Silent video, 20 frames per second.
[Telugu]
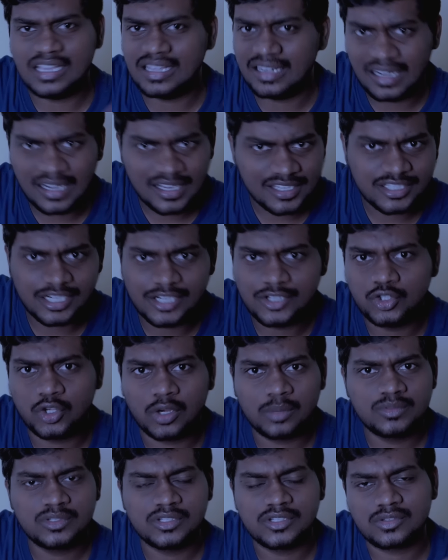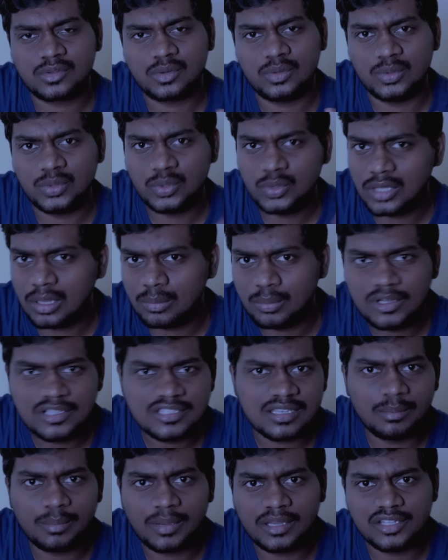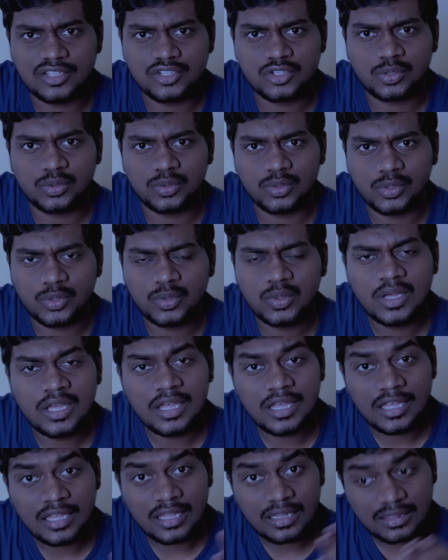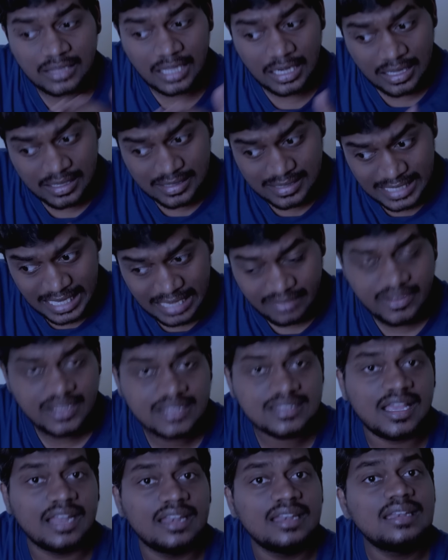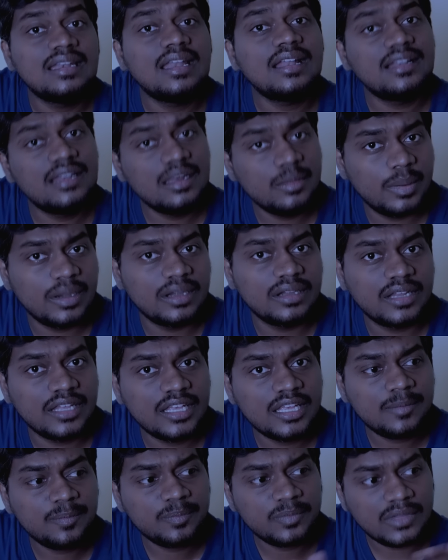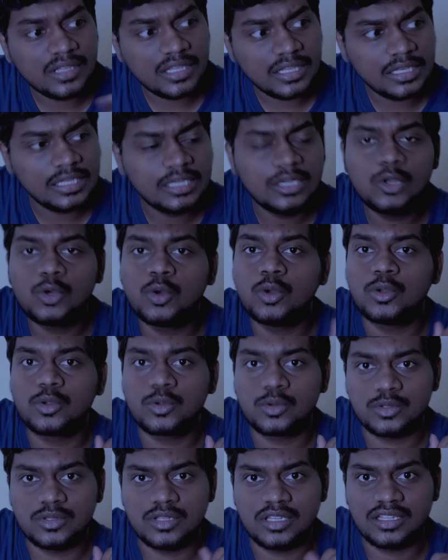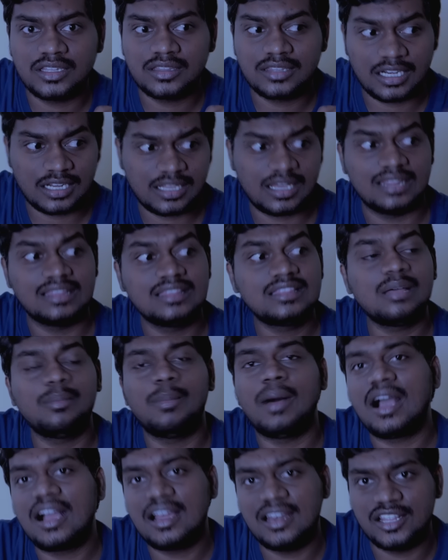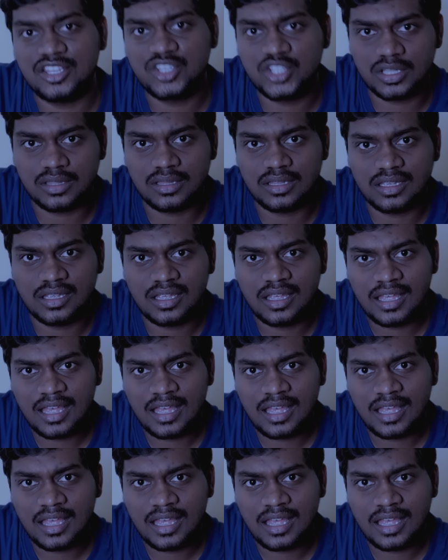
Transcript: ఈ రియల్ ఎస్టేట్ జాబ్ చేసుకుంటూ డబ్బులు సంపాదించుకుంటూ తన సేవింగ్స్ అన్నిటినీ పెట్టి ఈ ఇల్లు కొనుక్కుంది తనకు అంత బాగా నచ్చింది